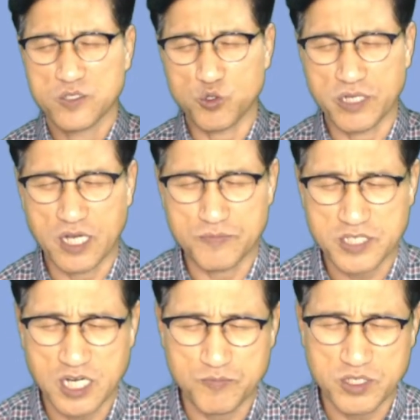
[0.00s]
주님
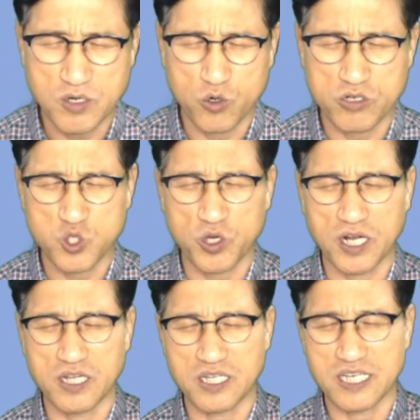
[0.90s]
감사합니다. 오늘도
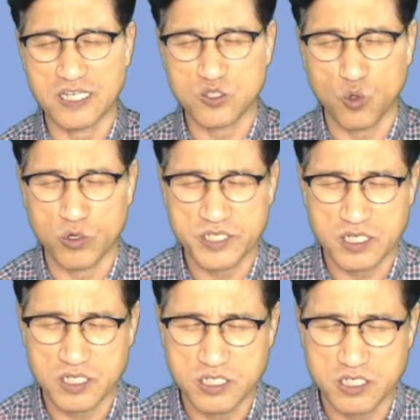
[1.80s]
갈라디아서
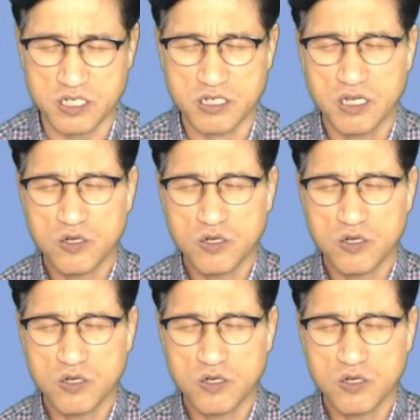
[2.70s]
5장 1절을